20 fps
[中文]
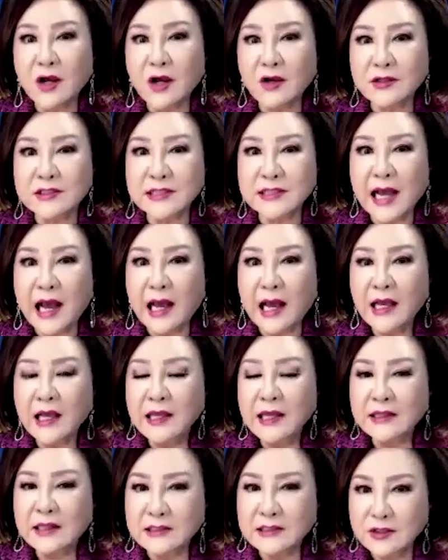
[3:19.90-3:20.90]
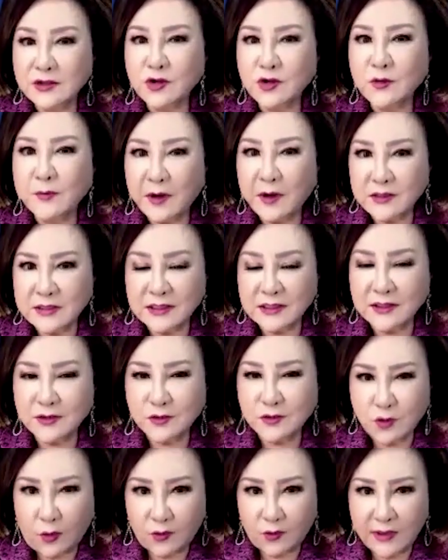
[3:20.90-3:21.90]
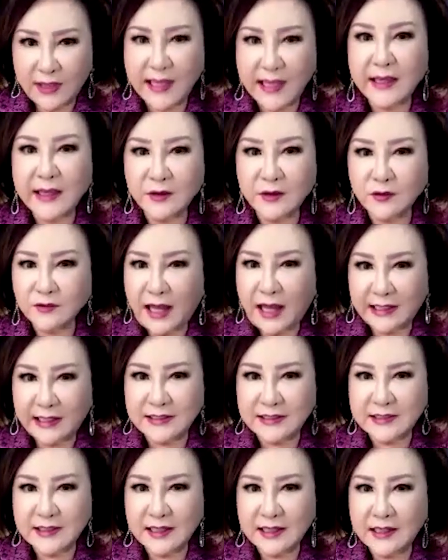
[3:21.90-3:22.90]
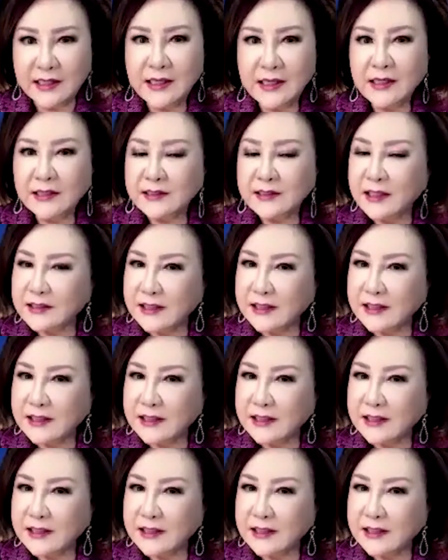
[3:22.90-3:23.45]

介绍一下那人寿保险的种类有哪一些？